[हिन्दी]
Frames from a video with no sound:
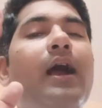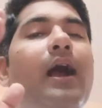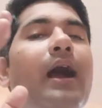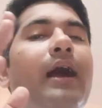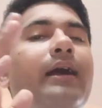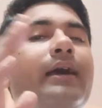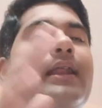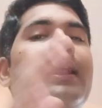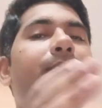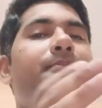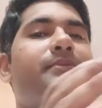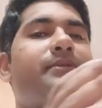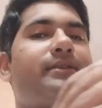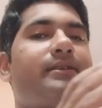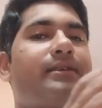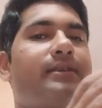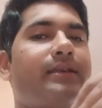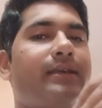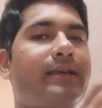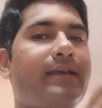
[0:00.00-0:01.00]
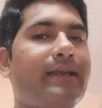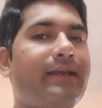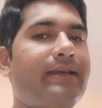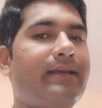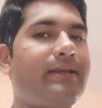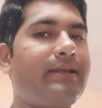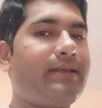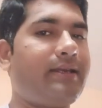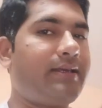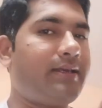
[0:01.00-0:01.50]
अगर आप
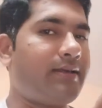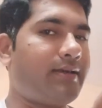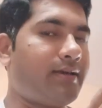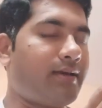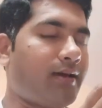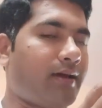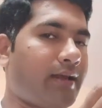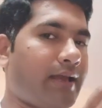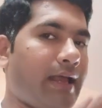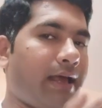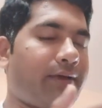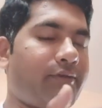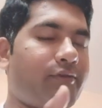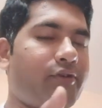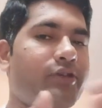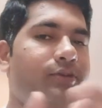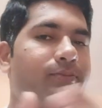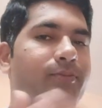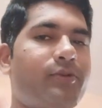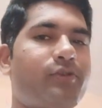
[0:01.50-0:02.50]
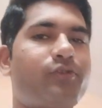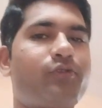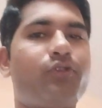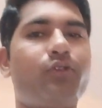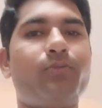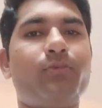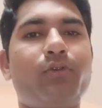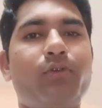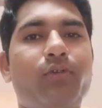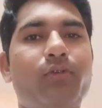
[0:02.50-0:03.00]
सेकेंडरी लैंग्वेज में इसको
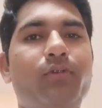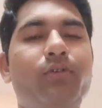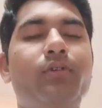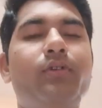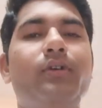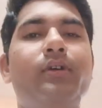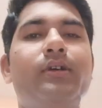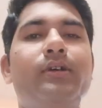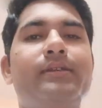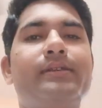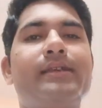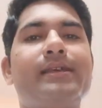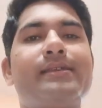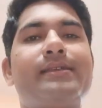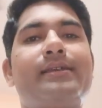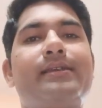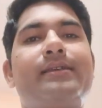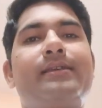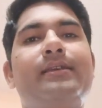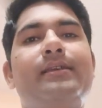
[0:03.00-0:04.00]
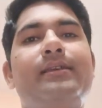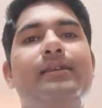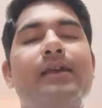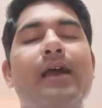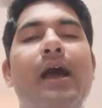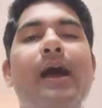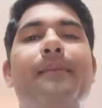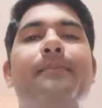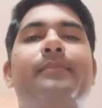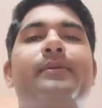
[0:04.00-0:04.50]
बोलो जैसे कि
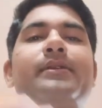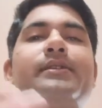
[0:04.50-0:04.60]
आप